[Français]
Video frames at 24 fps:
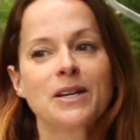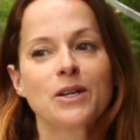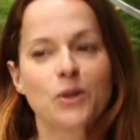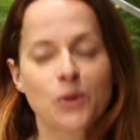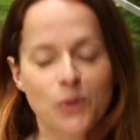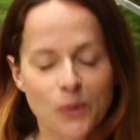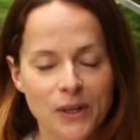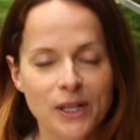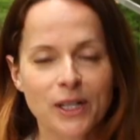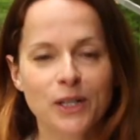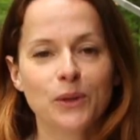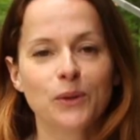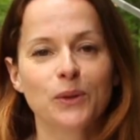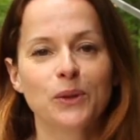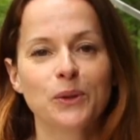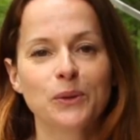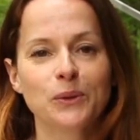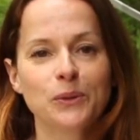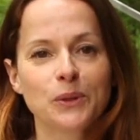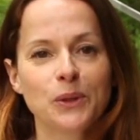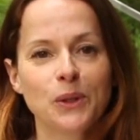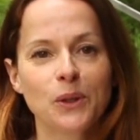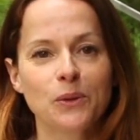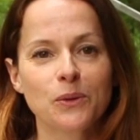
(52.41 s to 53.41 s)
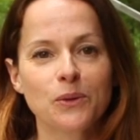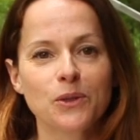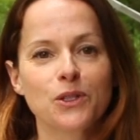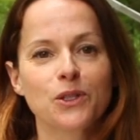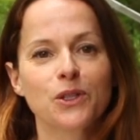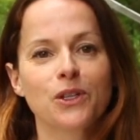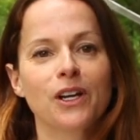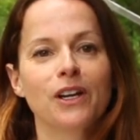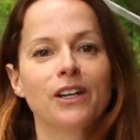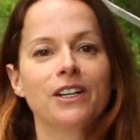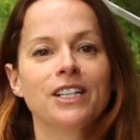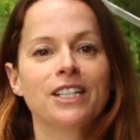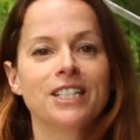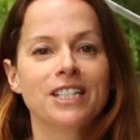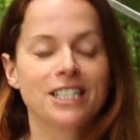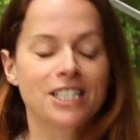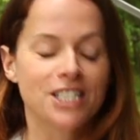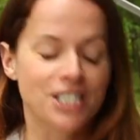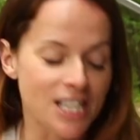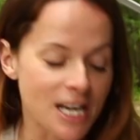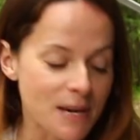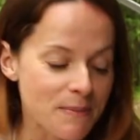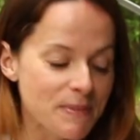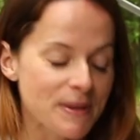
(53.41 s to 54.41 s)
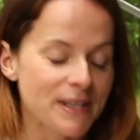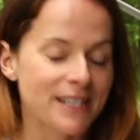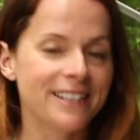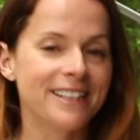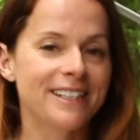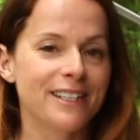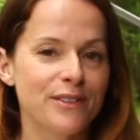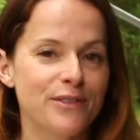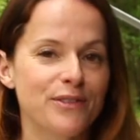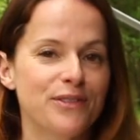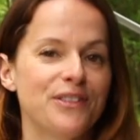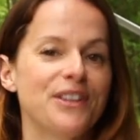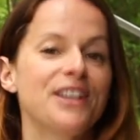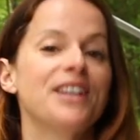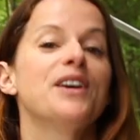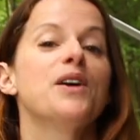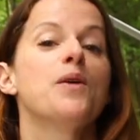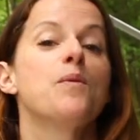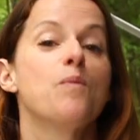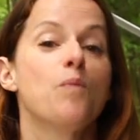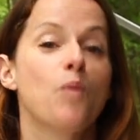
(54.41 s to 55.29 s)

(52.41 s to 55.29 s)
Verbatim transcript: croyez-le ou non, je n'en ai jamais défait